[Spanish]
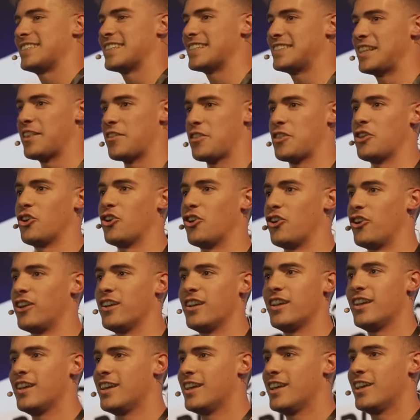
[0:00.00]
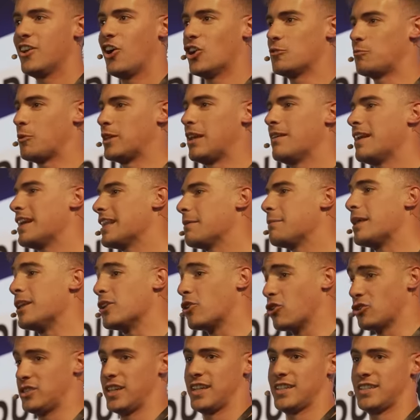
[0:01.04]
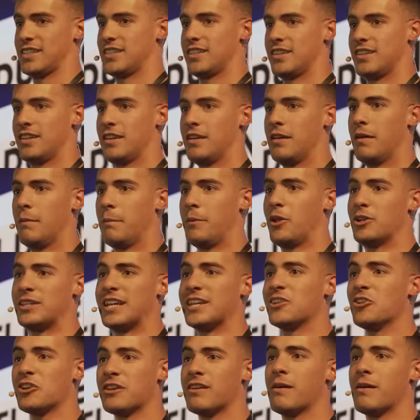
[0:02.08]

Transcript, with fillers: tiene seguridad en sí mismo, ¿sabéis lo que hace? No necesita